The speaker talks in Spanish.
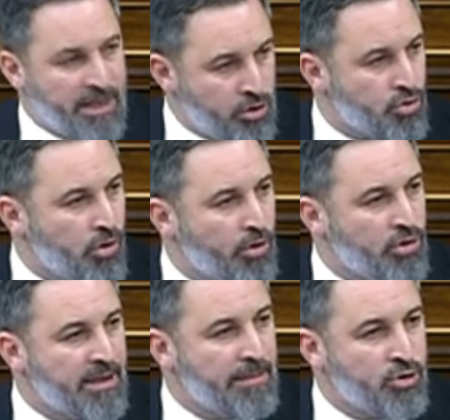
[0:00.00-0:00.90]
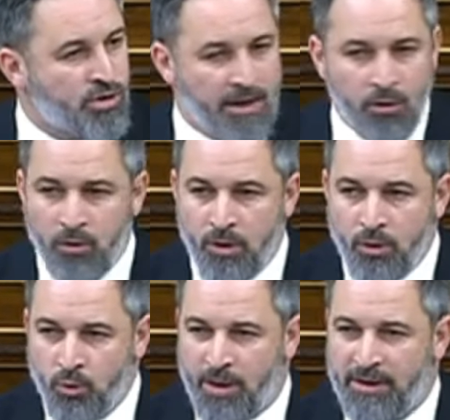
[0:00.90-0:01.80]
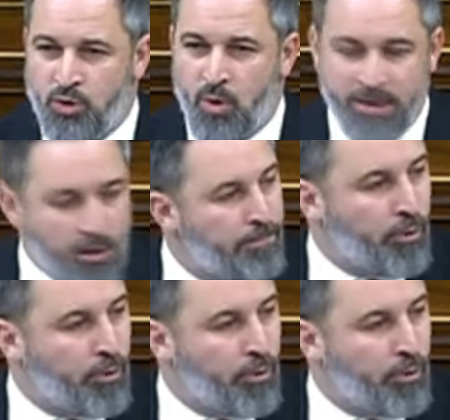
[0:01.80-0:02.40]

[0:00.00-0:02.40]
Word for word: Y eso es lo que nos han demostrado durante su acción